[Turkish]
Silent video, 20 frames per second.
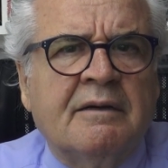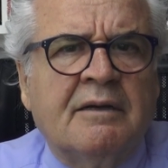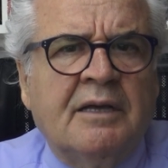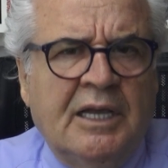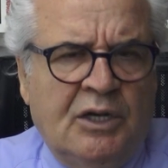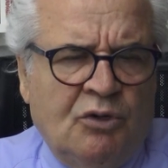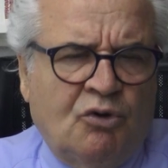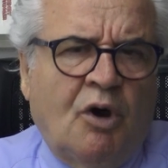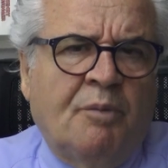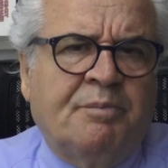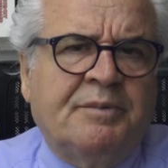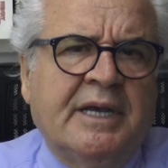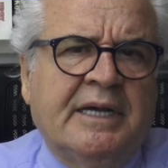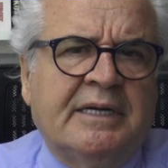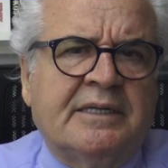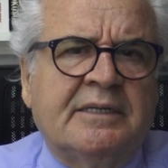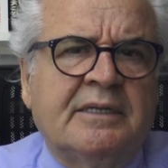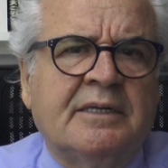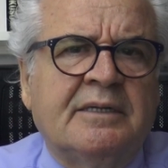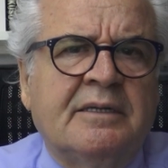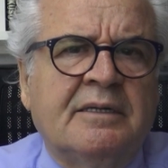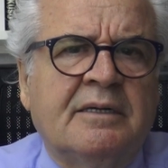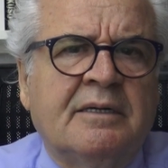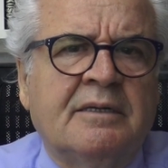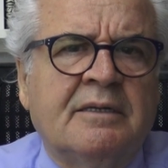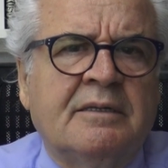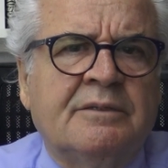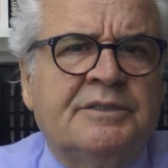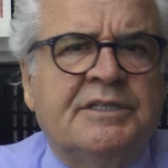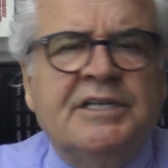Helikopter.
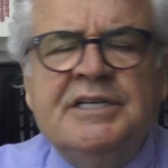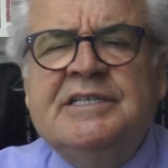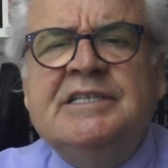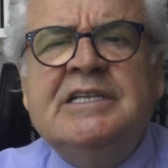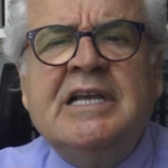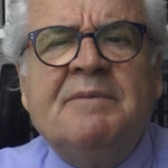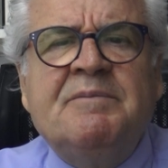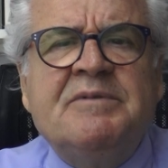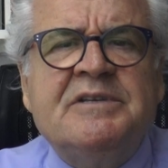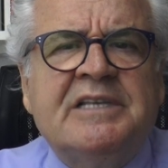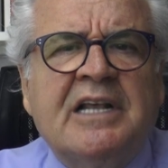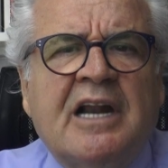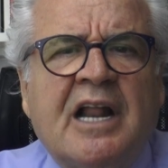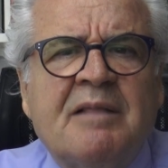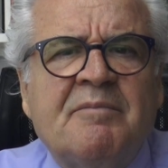Siz niye bizden